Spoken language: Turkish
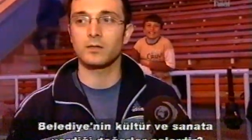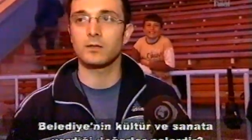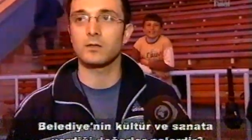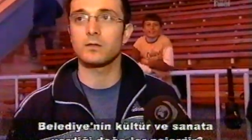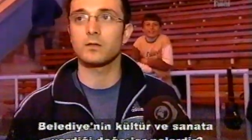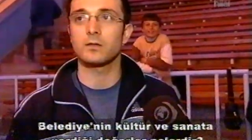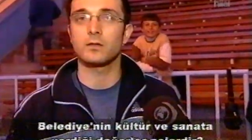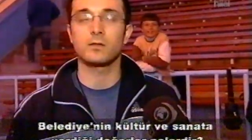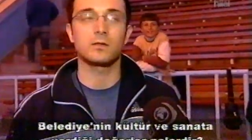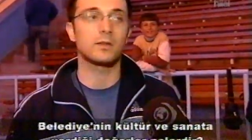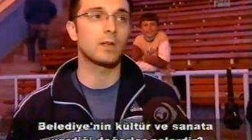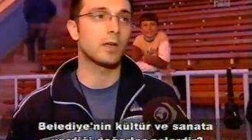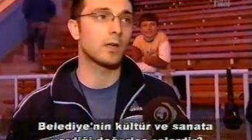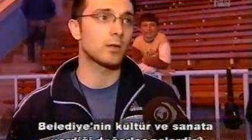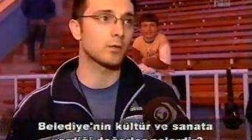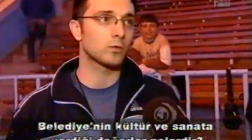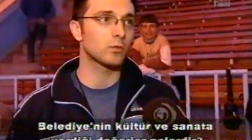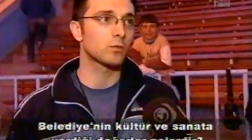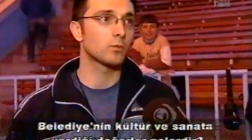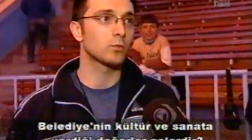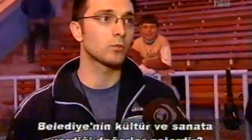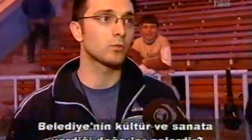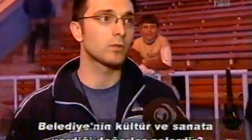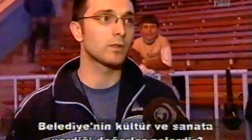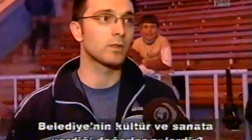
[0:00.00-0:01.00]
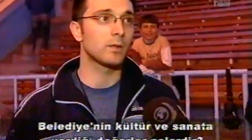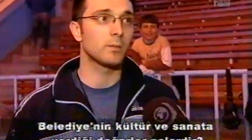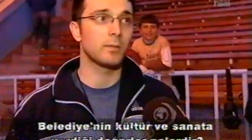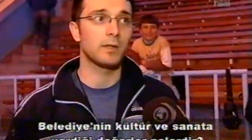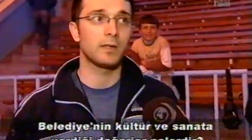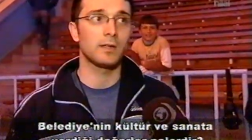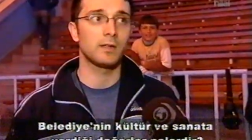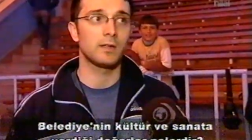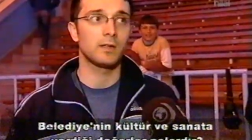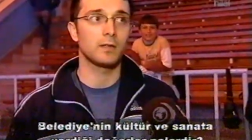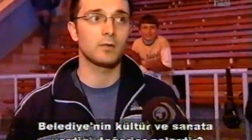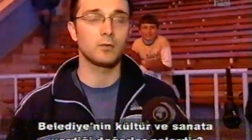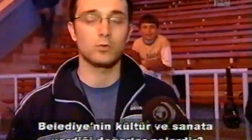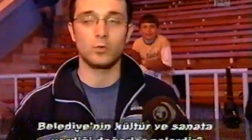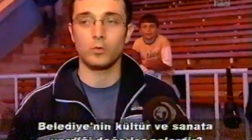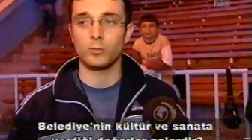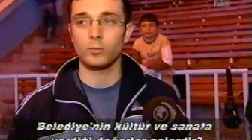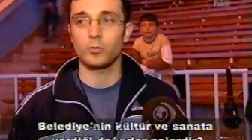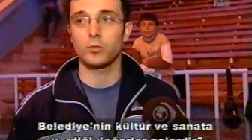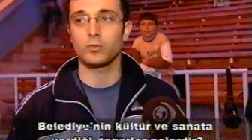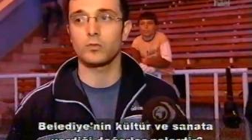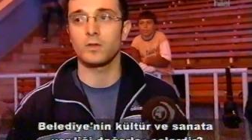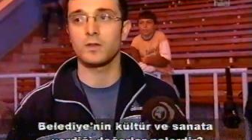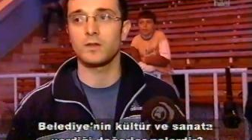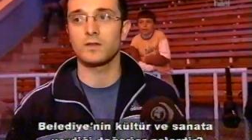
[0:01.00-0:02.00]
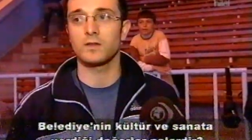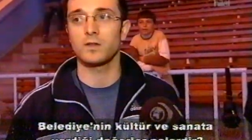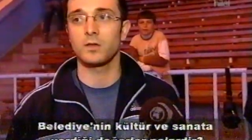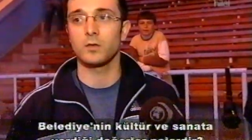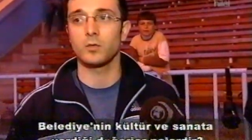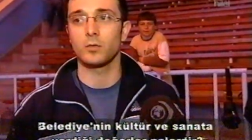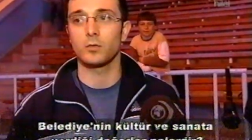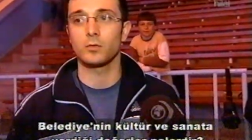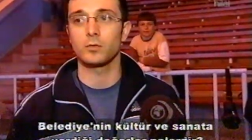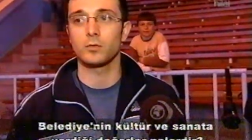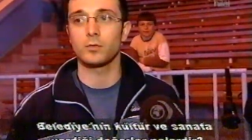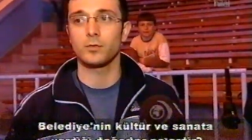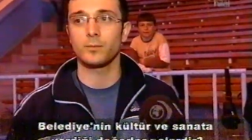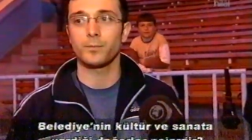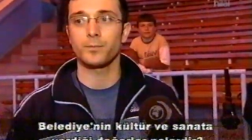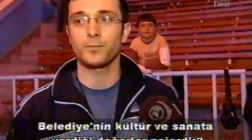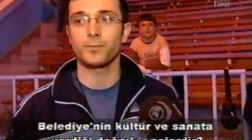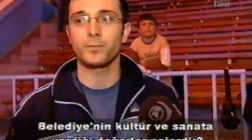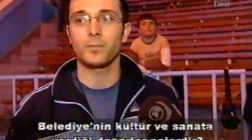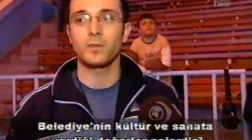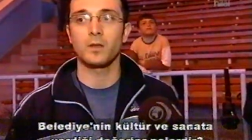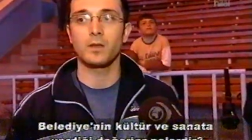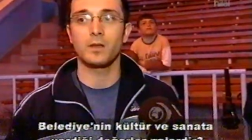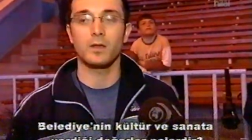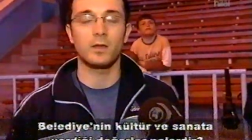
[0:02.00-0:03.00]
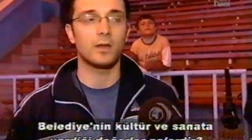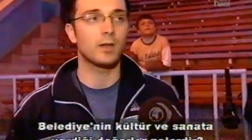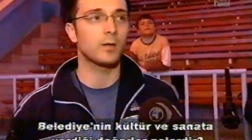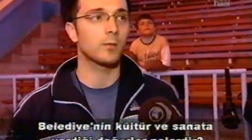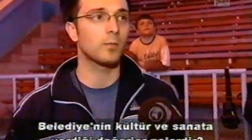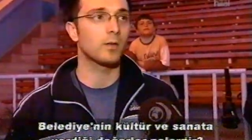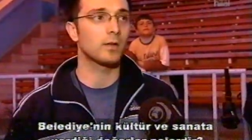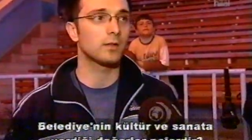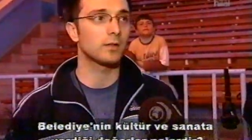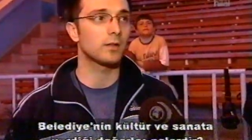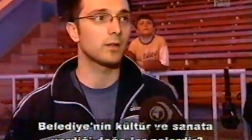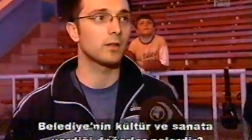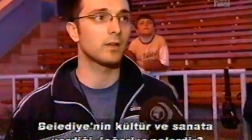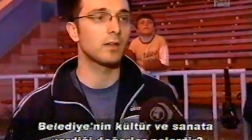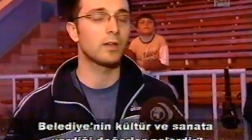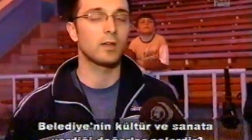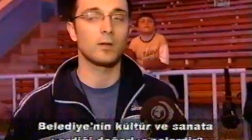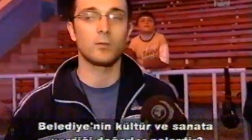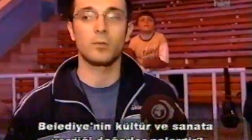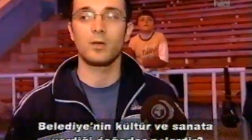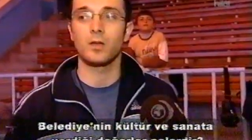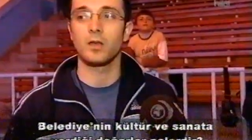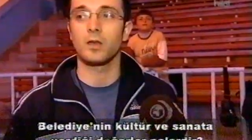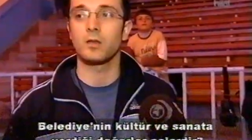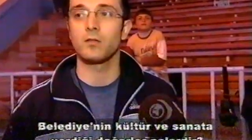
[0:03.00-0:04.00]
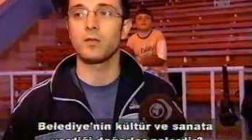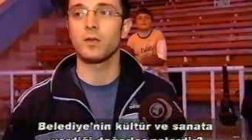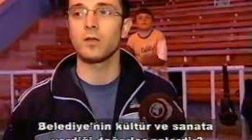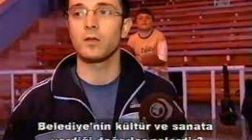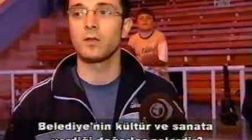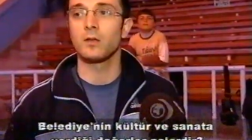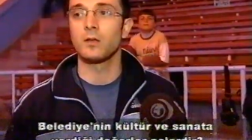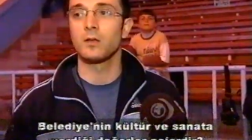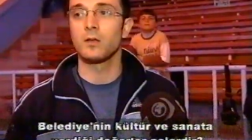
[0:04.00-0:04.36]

Ee, sağ olsun bunda da belediyenin çok büyük desteği oldu. Gerek maddi gerek manevi.